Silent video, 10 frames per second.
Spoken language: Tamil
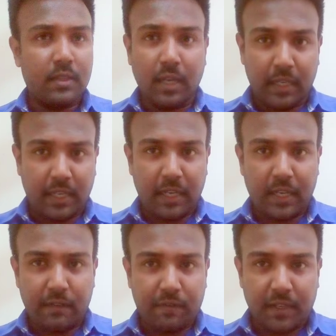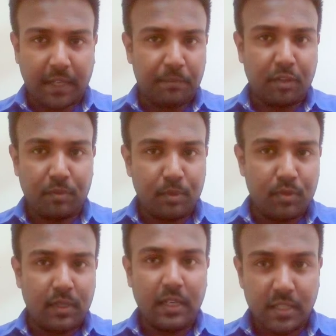தேர்ட்டீன் டிஃப்ரெண்ட் டைப்ஸ் ஆஃப்
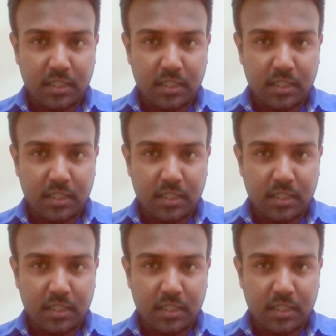மியூசிக்கல்